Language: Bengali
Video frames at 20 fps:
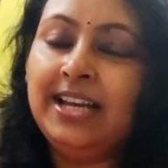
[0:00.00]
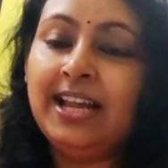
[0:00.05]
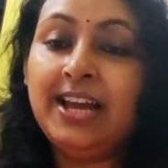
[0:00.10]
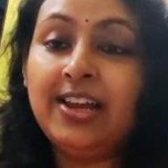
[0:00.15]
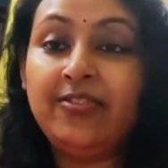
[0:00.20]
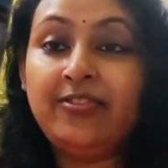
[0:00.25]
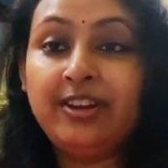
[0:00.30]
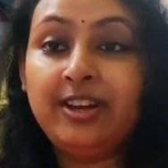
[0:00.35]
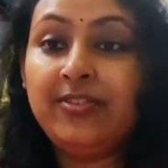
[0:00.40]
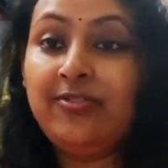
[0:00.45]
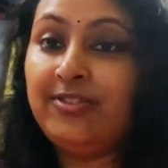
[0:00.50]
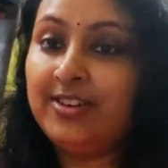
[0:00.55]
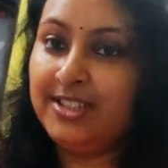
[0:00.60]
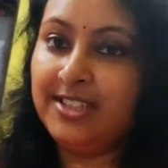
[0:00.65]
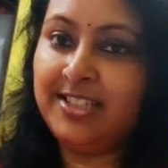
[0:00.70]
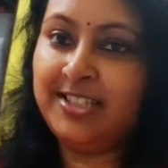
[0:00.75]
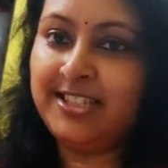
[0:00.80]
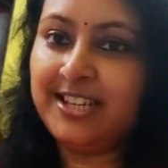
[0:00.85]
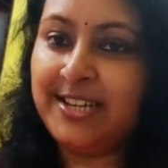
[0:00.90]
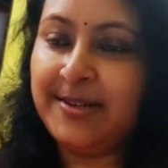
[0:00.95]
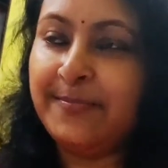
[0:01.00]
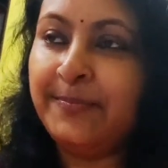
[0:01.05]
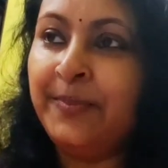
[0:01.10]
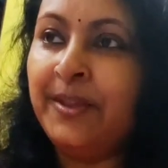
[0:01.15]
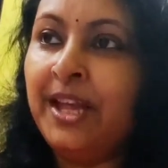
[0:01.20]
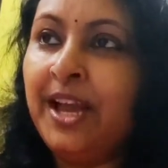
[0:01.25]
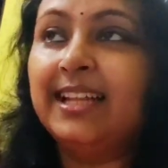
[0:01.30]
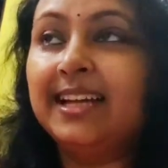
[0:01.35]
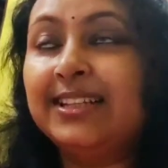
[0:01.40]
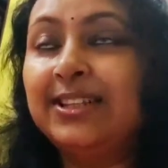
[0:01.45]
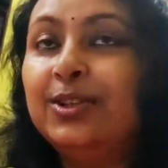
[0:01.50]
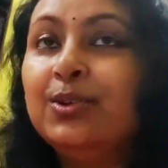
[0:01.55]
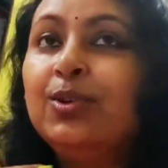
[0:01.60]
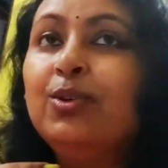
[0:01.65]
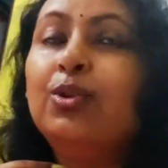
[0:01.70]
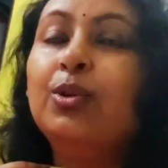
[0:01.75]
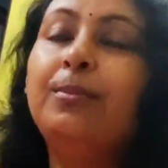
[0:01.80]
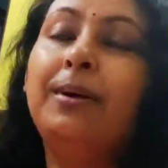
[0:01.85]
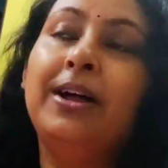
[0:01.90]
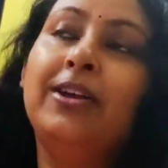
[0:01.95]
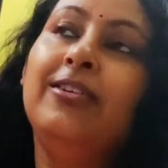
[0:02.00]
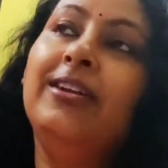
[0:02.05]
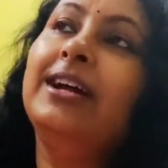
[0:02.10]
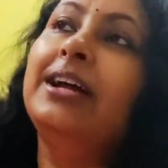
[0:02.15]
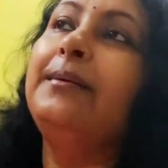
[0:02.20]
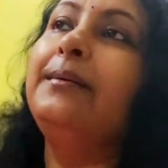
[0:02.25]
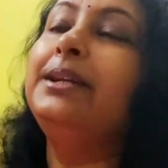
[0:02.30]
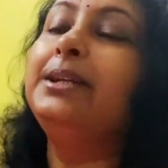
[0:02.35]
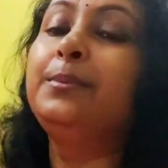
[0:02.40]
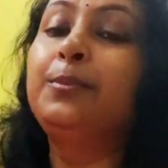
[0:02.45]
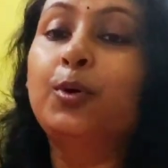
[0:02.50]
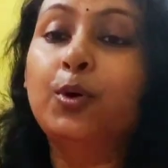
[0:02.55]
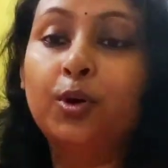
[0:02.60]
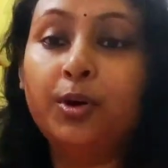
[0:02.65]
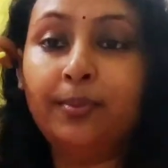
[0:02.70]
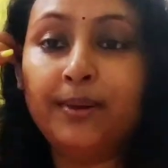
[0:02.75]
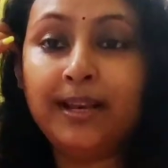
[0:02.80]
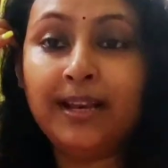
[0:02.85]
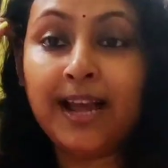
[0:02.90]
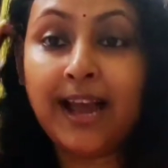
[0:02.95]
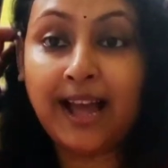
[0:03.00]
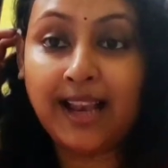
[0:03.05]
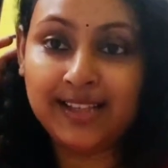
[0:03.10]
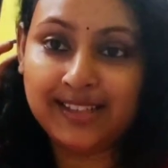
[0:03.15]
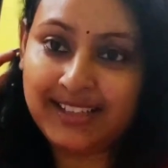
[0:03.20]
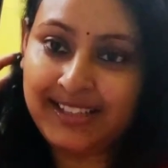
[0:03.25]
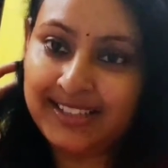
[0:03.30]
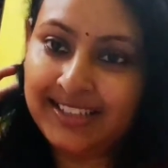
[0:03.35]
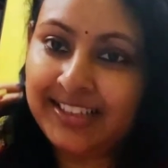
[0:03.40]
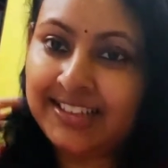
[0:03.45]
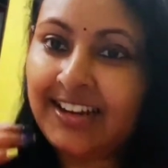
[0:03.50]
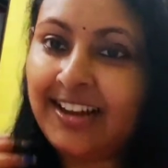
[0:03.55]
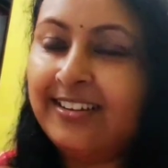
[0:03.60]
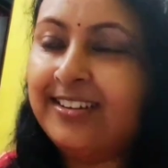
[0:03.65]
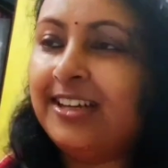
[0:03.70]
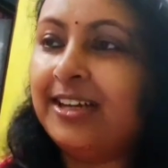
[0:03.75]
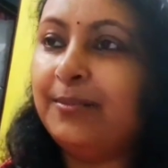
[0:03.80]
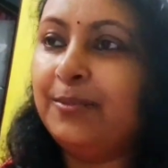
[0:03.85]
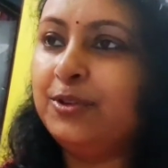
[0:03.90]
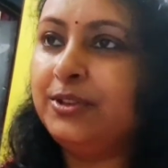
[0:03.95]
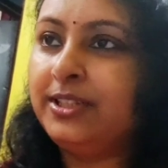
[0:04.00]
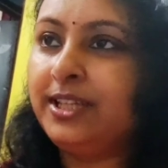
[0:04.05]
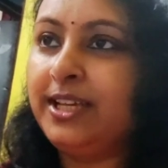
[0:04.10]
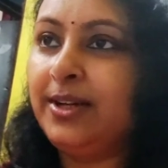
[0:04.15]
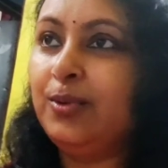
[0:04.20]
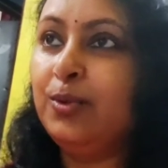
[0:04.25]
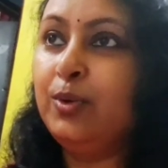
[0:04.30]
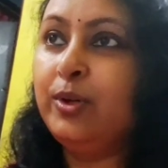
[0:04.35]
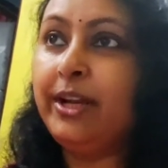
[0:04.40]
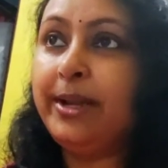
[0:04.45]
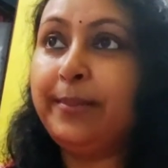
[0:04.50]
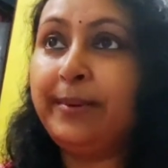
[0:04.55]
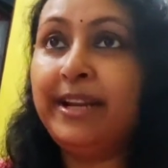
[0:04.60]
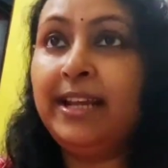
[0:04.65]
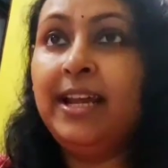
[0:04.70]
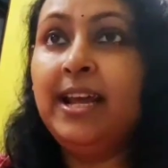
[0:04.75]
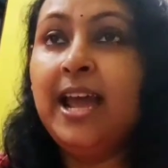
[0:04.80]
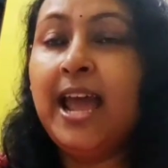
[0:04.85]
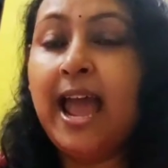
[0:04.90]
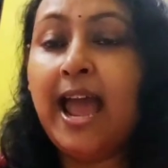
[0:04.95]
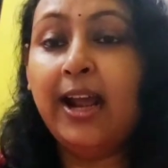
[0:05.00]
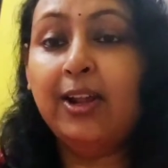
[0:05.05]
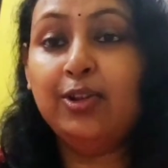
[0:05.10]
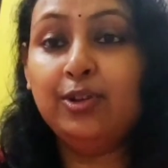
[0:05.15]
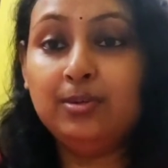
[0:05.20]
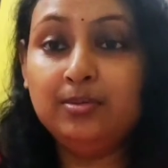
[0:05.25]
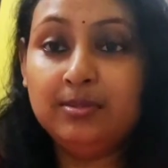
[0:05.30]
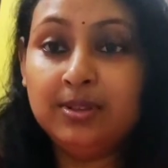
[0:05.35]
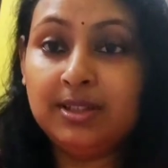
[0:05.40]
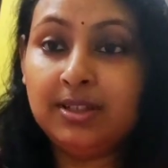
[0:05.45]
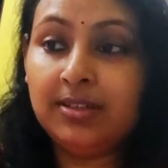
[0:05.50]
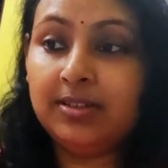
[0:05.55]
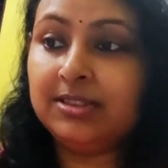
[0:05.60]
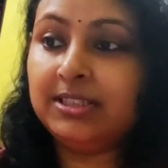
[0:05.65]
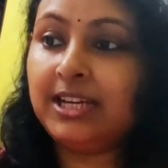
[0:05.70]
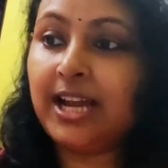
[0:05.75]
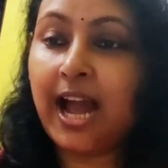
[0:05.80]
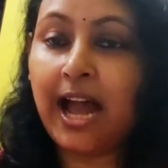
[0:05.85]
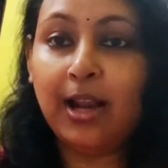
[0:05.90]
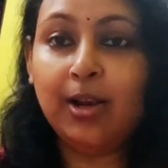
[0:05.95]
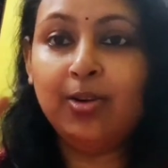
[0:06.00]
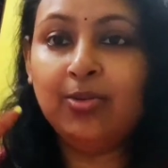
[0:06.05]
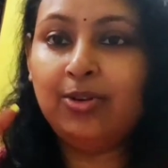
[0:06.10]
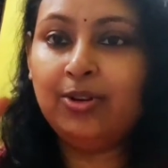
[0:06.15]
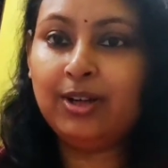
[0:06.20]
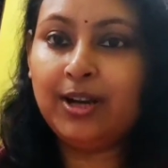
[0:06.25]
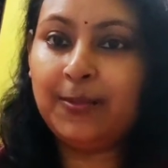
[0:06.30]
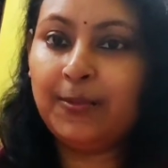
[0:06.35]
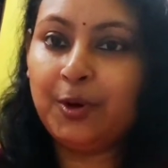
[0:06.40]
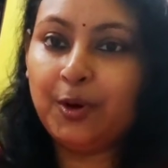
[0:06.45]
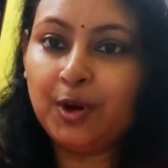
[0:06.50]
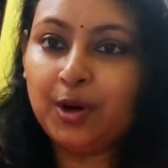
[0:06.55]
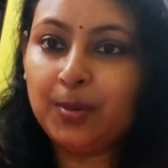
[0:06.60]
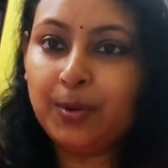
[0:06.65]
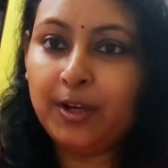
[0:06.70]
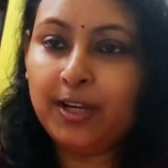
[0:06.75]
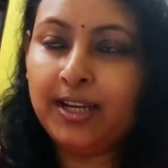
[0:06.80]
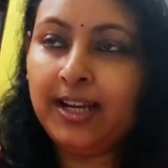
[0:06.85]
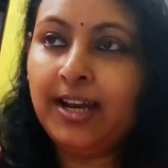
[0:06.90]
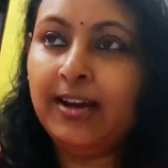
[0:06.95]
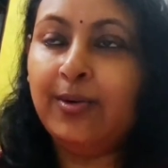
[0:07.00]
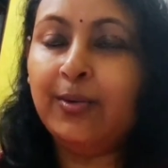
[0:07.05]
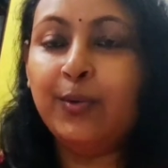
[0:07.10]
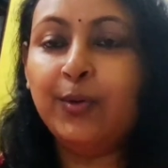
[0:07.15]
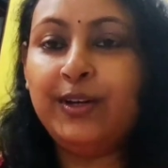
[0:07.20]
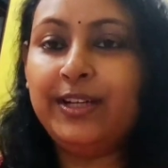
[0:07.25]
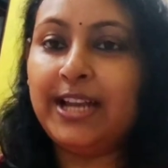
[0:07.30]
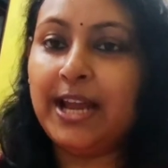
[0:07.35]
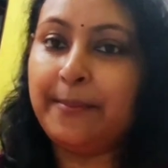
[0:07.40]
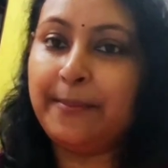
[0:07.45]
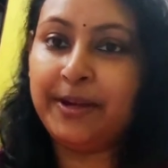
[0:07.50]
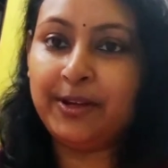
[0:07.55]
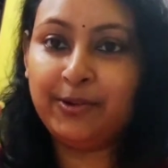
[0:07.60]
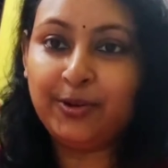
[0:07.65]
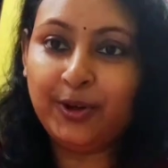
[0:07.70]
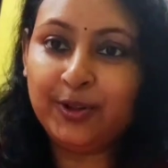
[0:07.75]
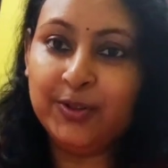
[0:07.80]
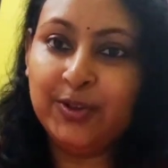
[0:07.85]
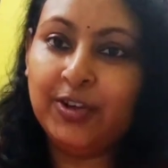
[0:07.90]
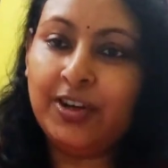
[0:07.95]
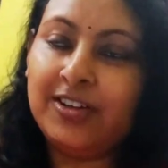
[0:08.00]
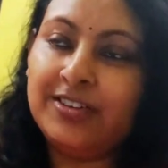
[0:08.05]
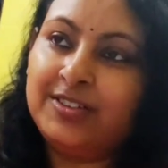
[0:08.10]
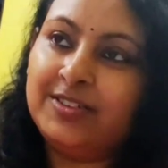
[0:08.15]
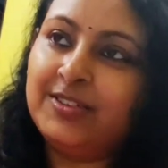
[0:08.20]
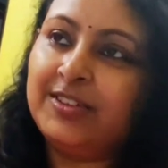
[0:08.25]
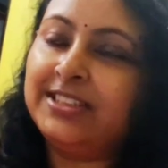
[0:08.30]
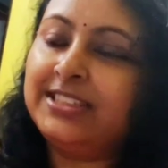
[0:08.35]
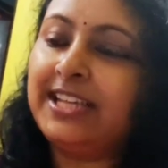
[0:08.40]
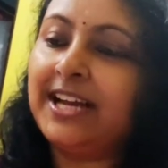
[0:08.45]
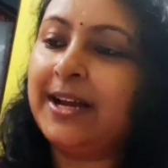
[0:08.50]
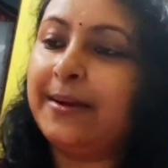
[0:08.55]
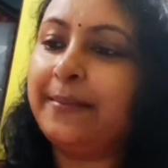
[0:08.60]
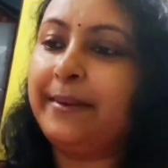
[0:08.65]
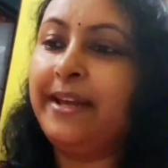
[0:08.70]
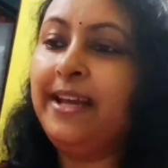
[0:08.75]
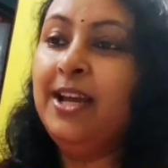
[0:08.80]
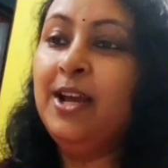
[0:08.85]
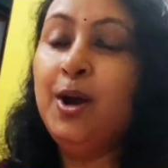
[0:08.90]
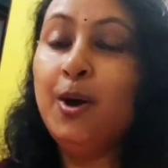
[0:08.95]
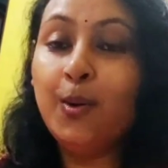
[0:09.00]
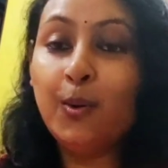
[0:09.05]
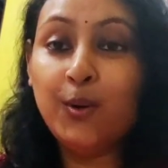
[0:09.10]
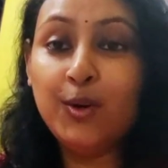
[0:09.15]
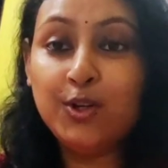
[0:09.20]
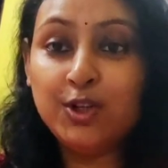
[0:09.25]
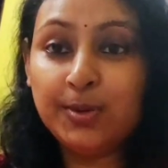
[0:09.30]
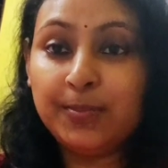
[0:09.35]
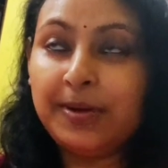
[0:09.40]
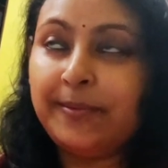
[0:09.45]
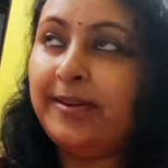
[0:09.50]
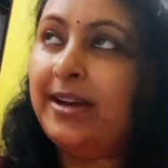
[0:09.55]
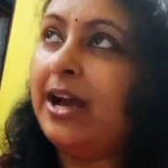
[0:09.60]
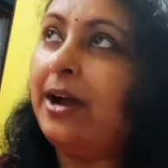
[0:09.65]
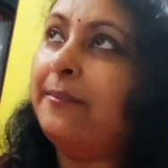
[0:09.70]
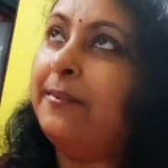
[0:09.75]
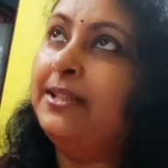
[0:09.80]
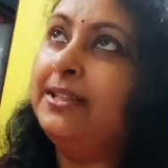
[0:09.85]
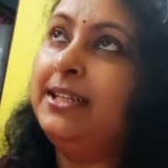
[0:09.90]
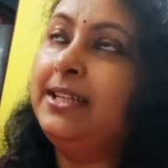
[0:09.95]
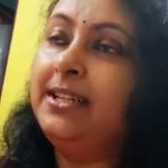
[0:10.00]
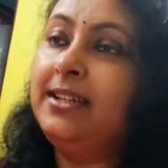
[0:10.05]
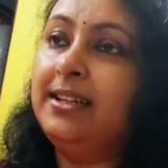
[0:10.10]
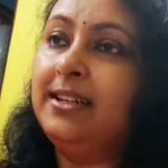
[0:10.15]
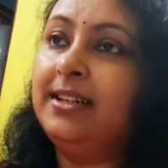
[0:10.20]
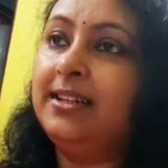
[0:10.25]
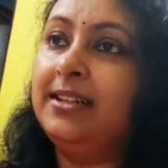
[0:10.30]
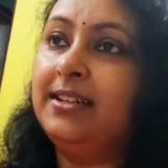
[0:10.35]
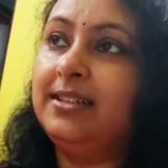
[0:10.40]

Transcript: লাইফের ফার্স্ট টাইম আর তার থেকেও খুব ভালো লাগে বেশ ভোরবেলায় হালকা হালকা ঠান্ডার মধ্যে উঠে মানে একদম সেই আলো ফোটা ভোর বলে না ওই টাইপের একটু অন্ধকার অন্ধকার থাকবে ওই সময় মানে আমাদের